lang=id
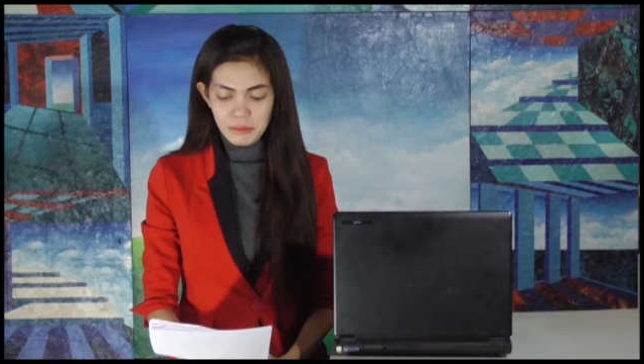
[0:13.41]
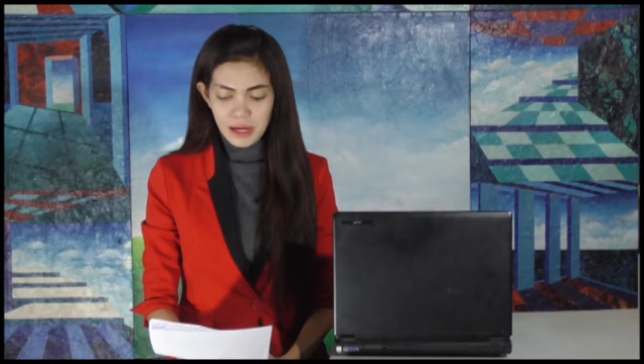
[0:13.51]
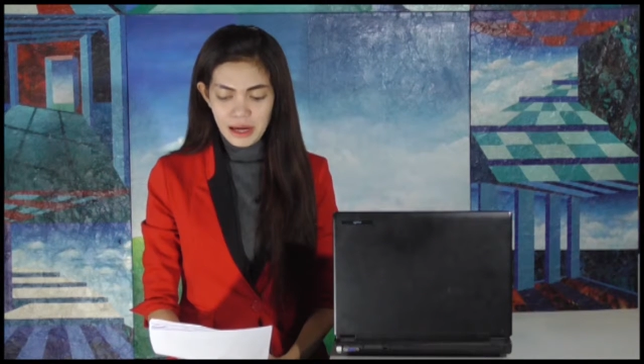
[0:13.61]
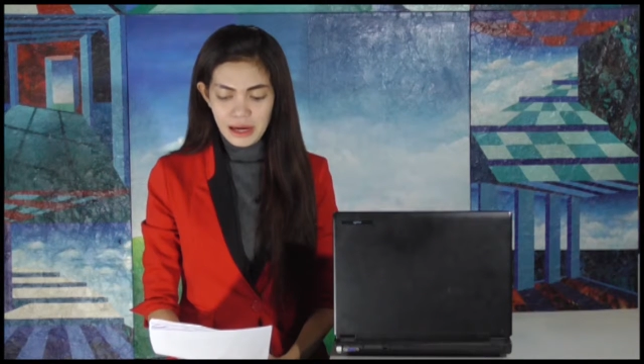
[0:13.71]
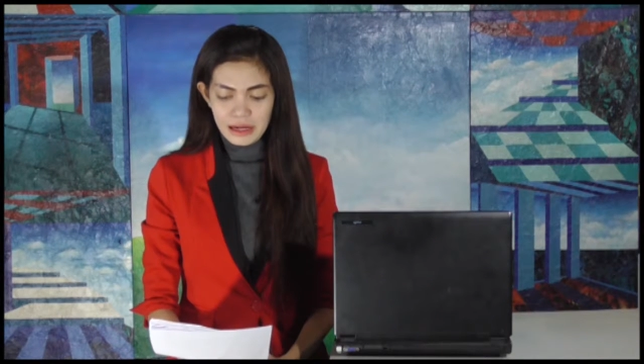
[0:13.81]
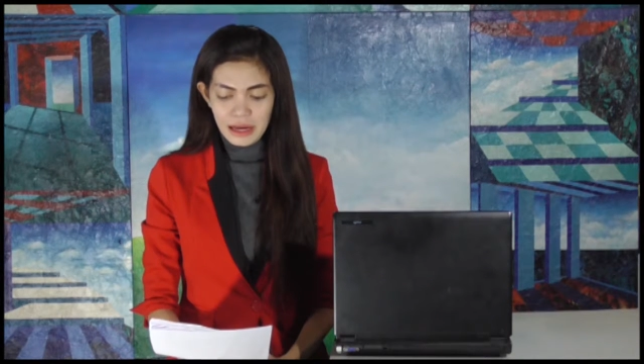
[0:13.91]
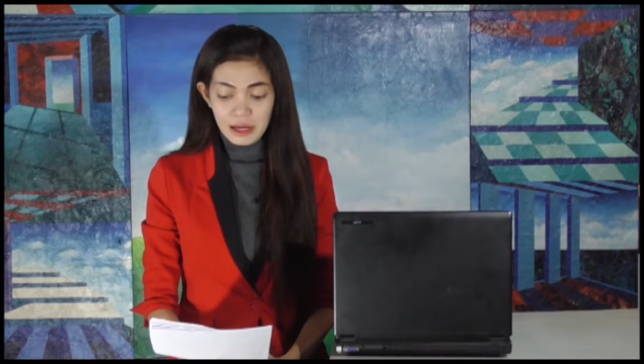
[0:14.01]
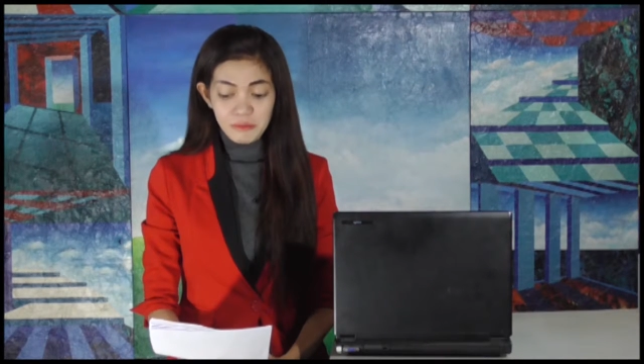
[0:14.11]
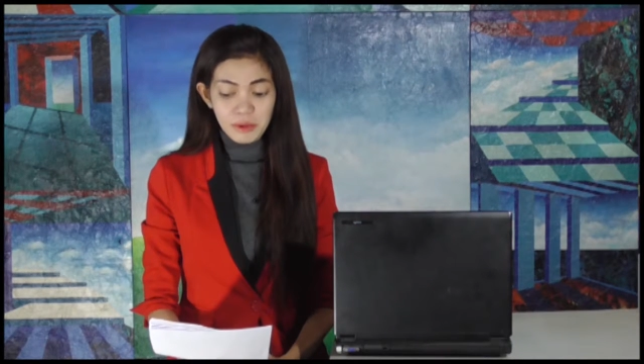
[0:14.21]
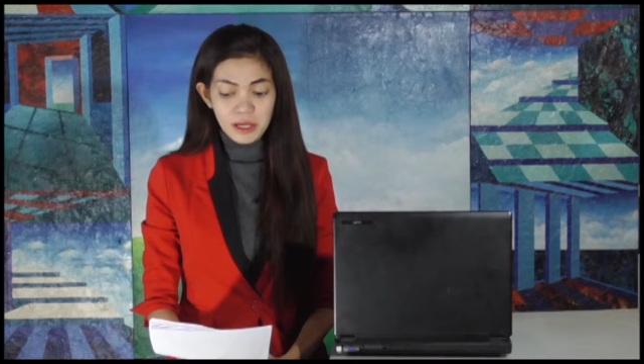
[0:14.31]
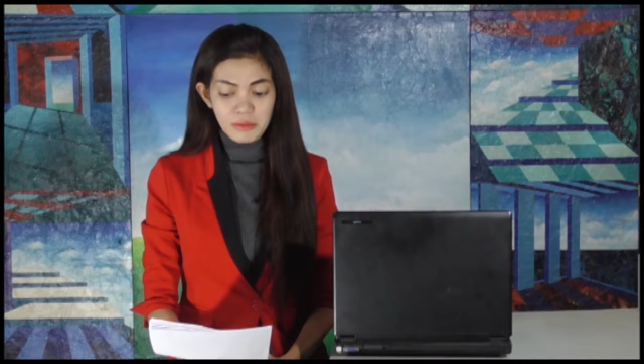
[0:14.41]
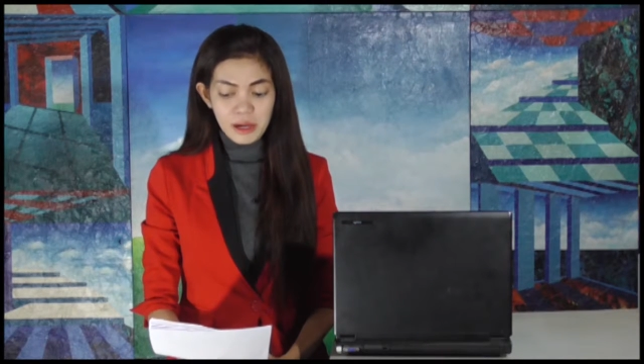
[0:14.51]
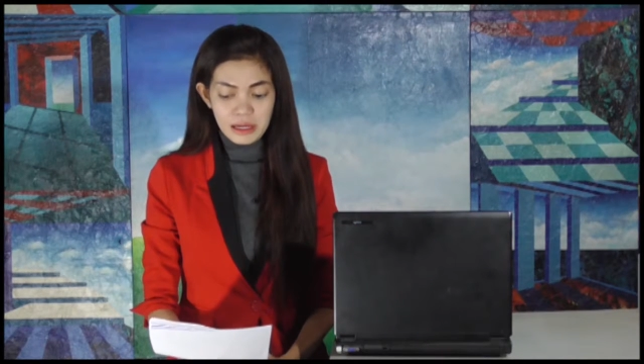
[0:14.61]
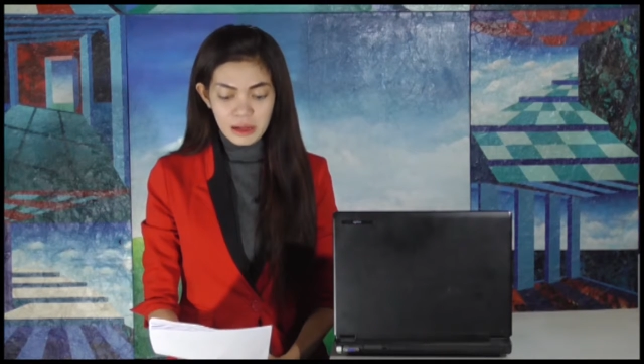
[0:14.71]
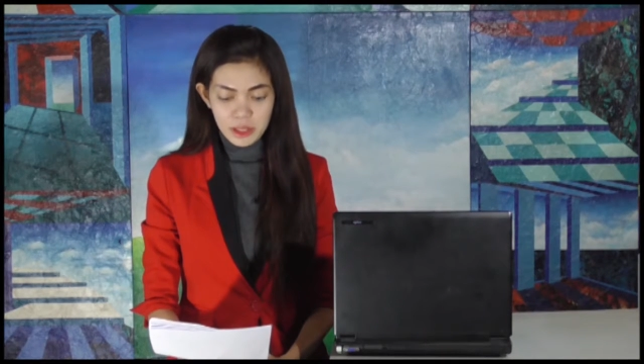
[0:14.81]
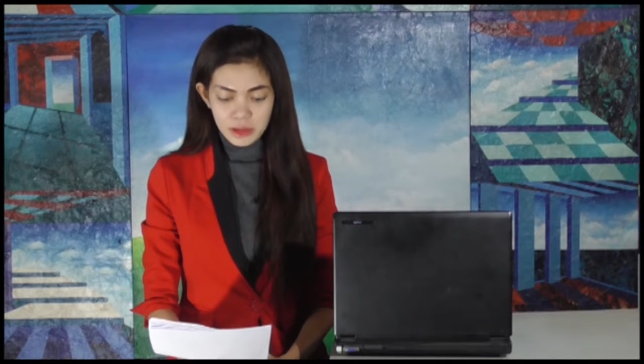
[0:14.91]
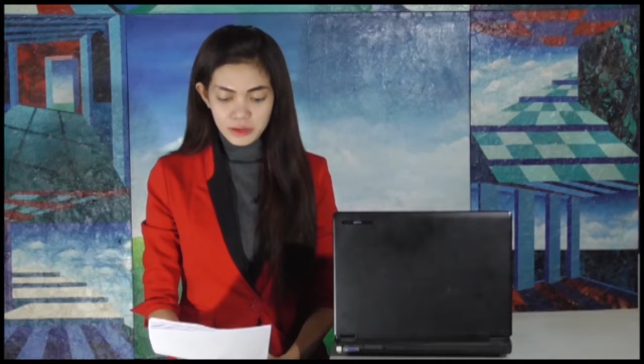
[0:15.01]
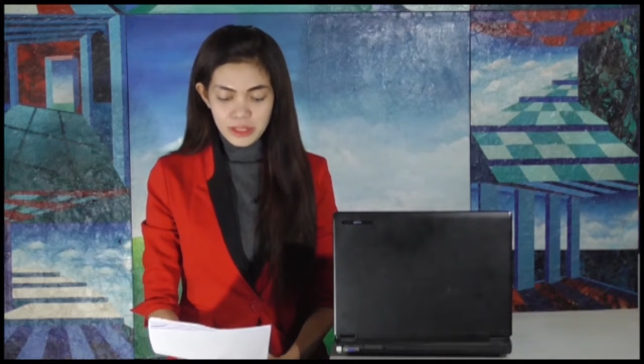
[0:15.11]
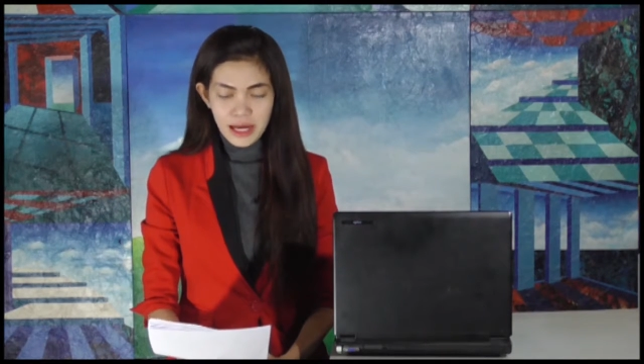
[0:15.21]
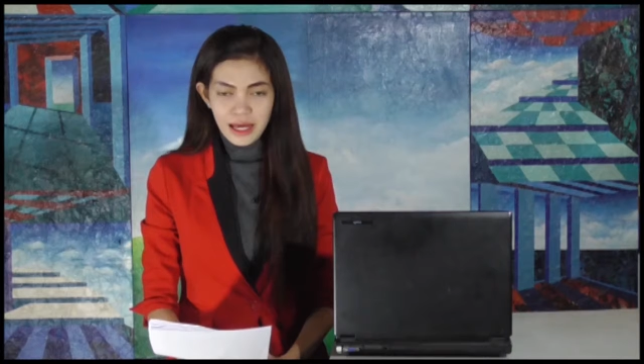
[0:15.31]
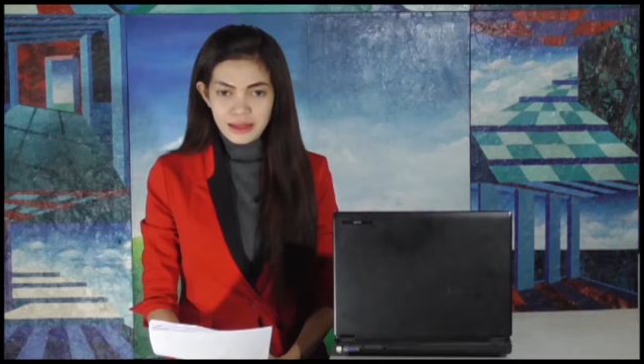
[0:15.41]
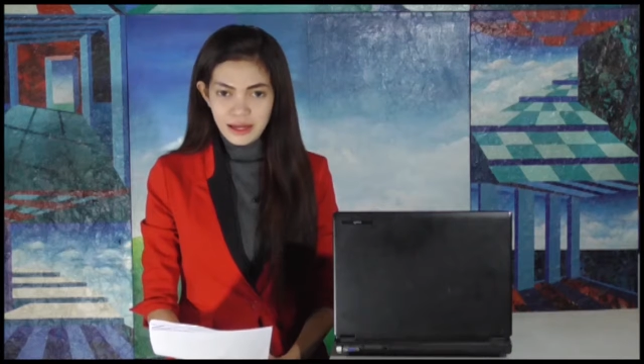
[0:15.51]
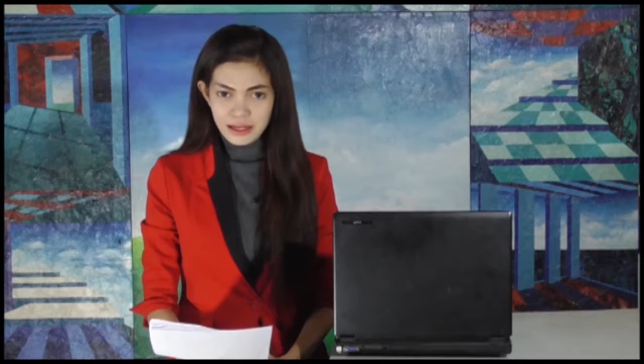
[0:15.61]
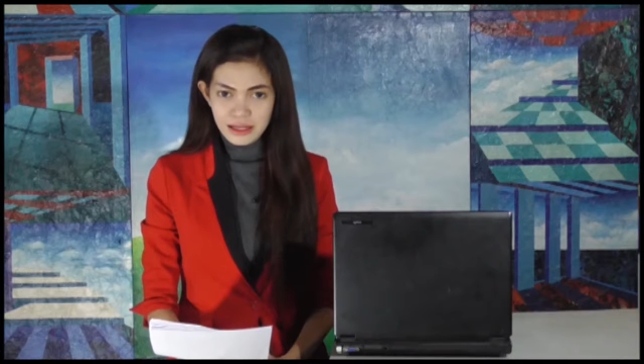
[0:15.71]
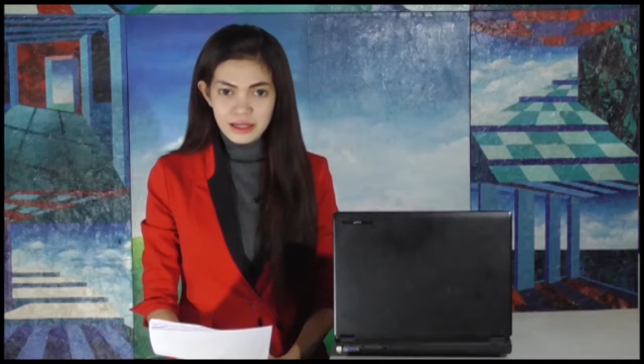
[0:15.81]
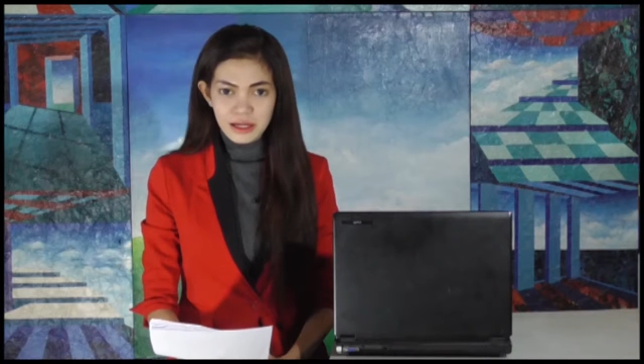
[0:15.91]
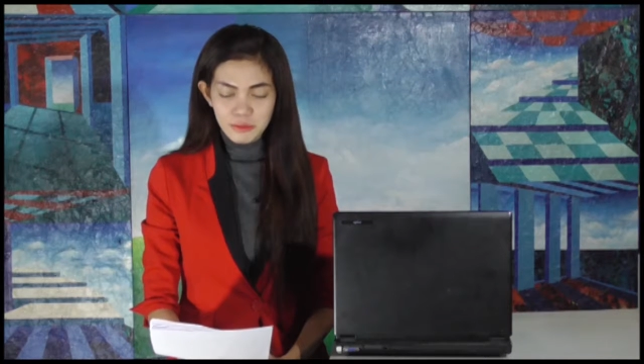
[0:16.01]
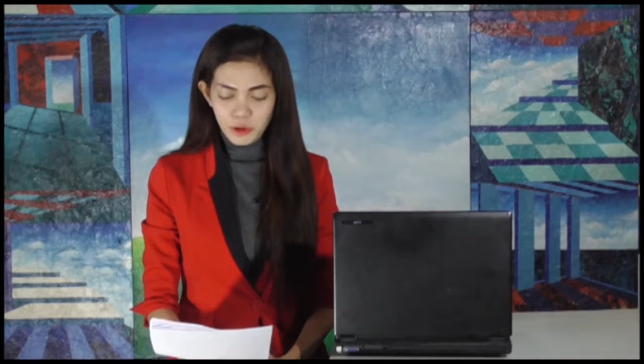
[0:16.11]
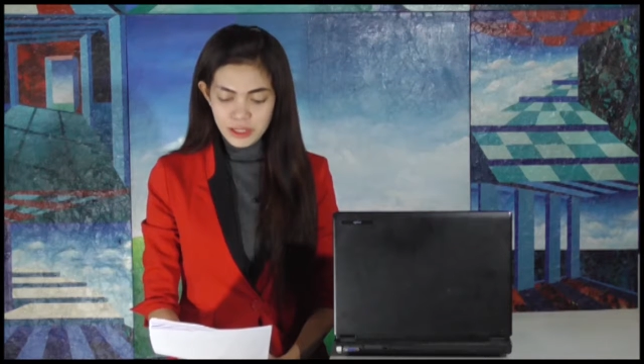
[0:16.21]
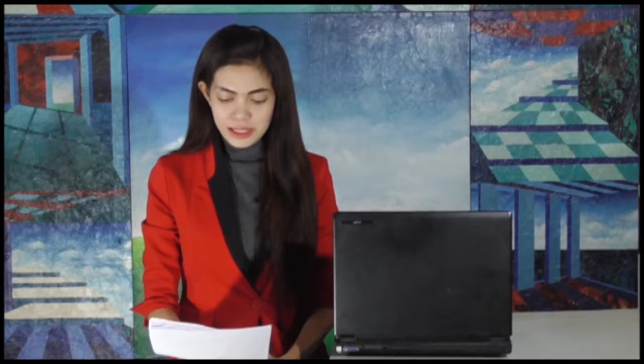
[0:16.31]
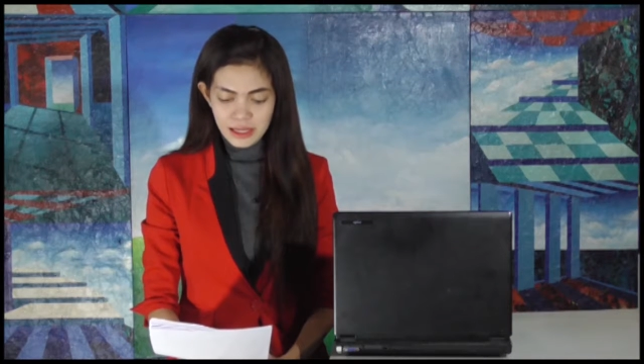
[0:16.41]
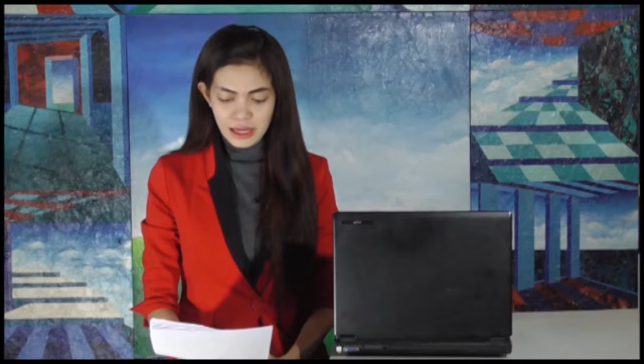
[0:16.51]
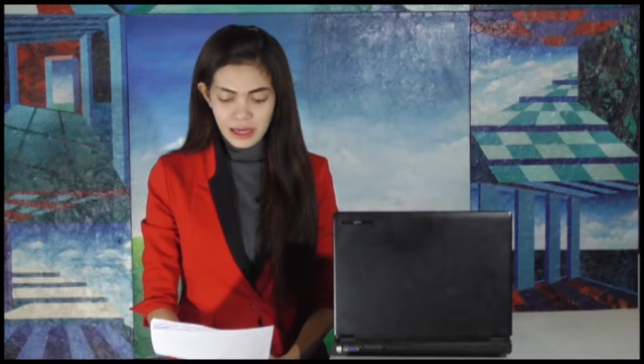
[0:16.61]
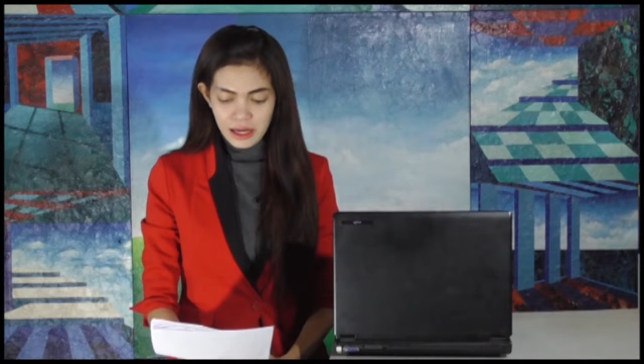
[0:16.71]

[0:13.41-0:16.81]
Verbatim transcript: BNNP Bangka Belitung, TNI dan polisi.